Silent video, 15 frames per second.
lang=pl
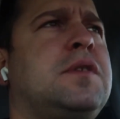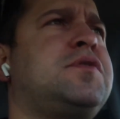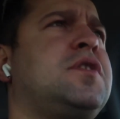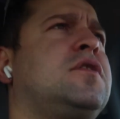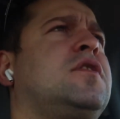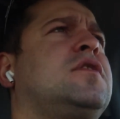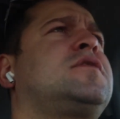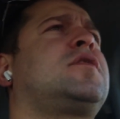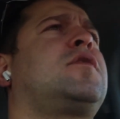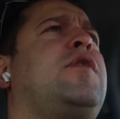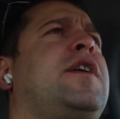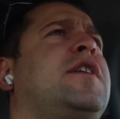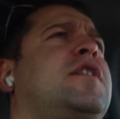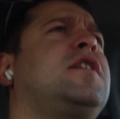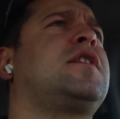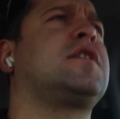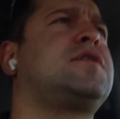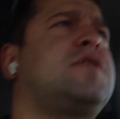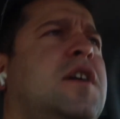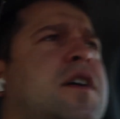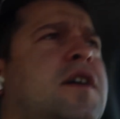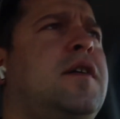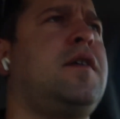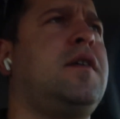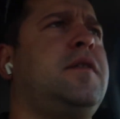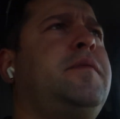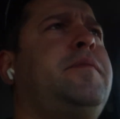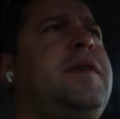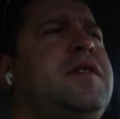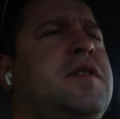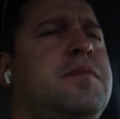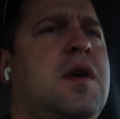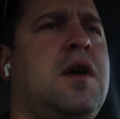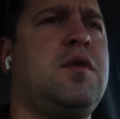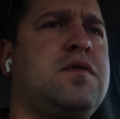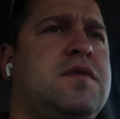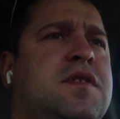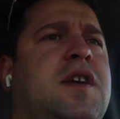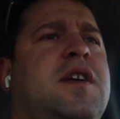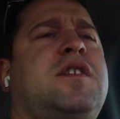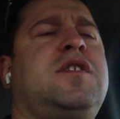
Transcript: się do Ostrołęki, także e, będę miał za